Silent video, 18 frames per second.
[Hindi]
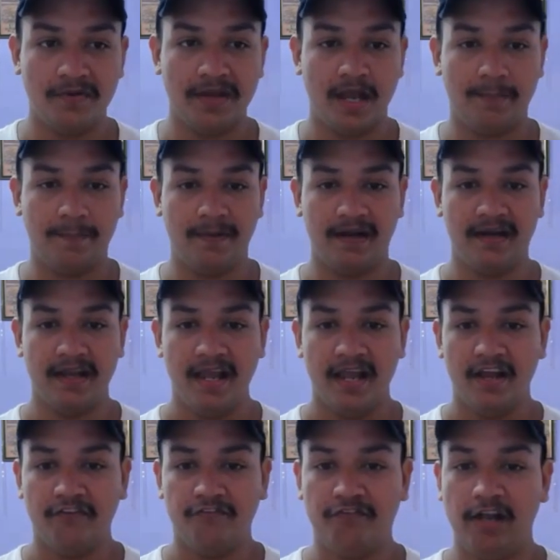यहाँ पर
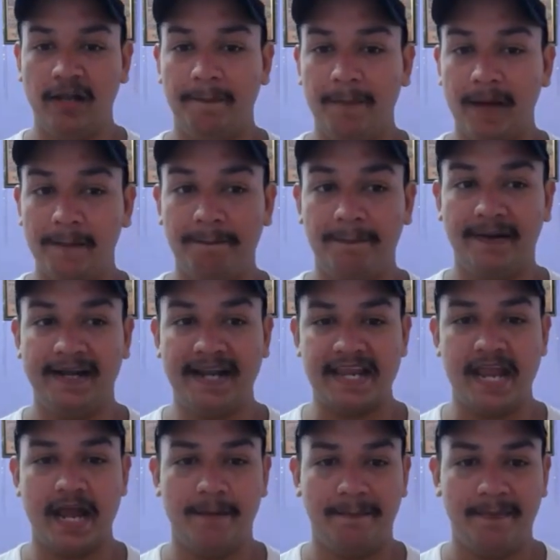फ्लिपा
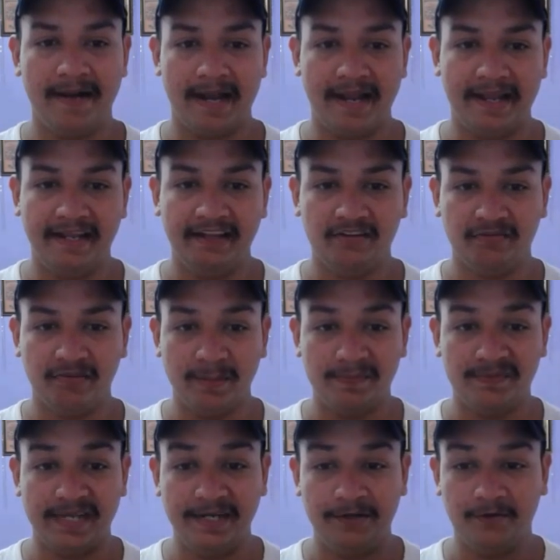पर यहाँ पर इस
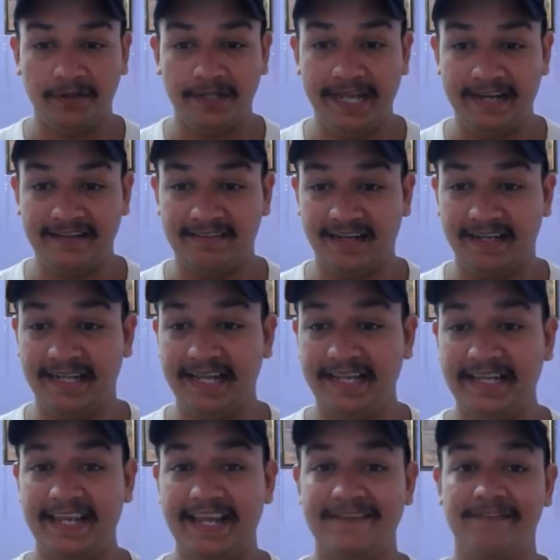वेबसाइट को देख
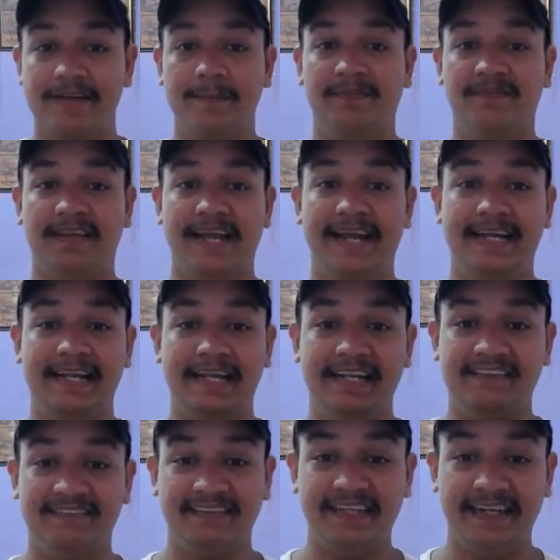सकते हैं ये वेबसाइट
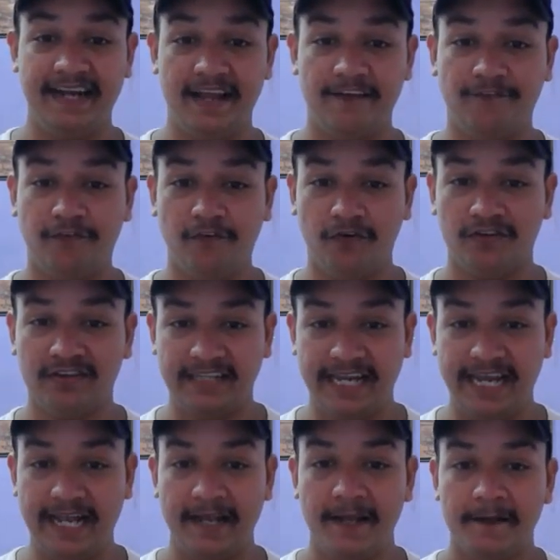लिस्टेड है फॉर
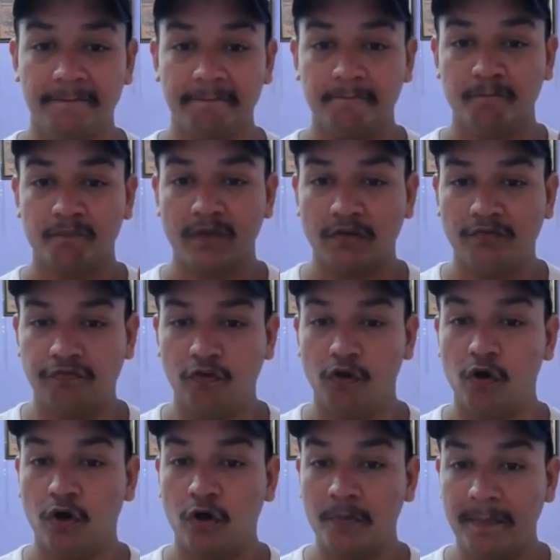सेल
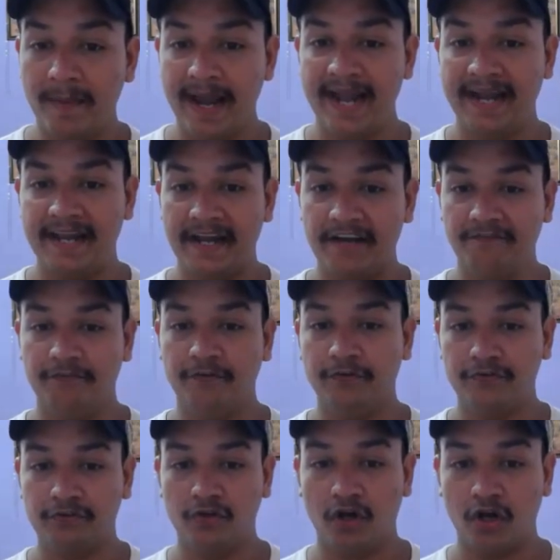फ्लोर मैट
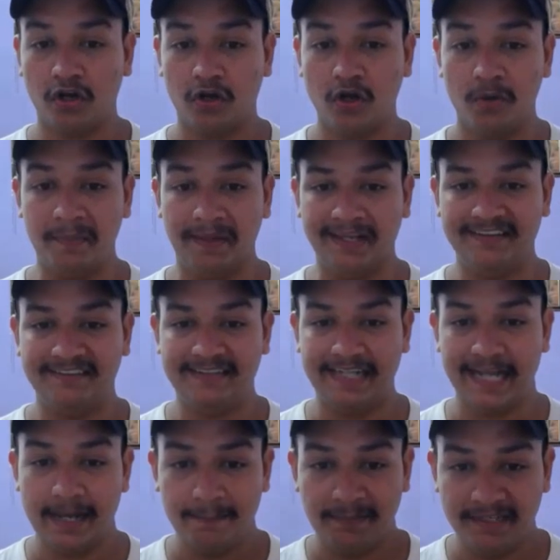रिव्यूज़ डॉट कॉम
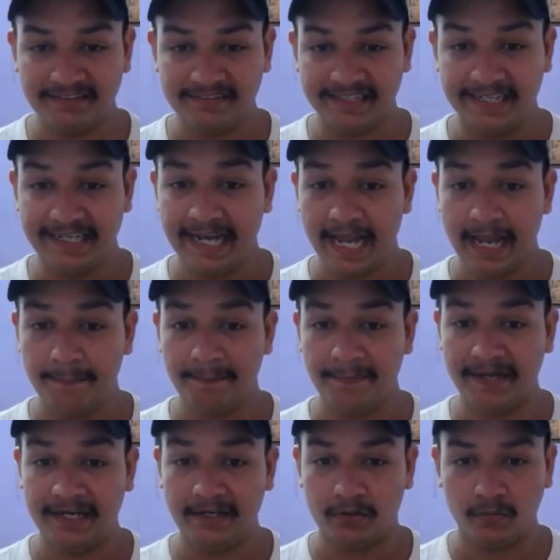इस्टेब्लिश इन
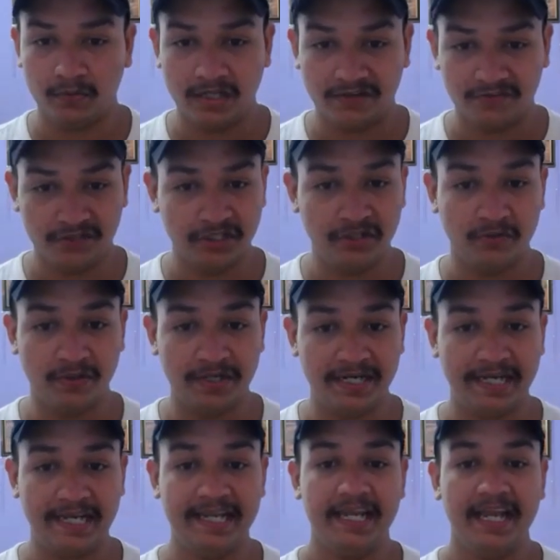अप्रैल
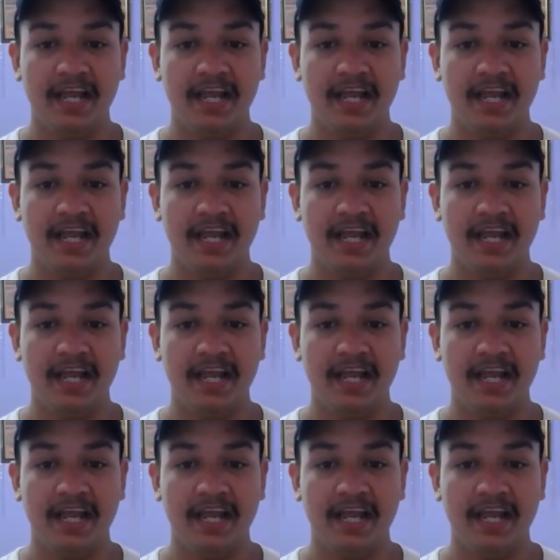2020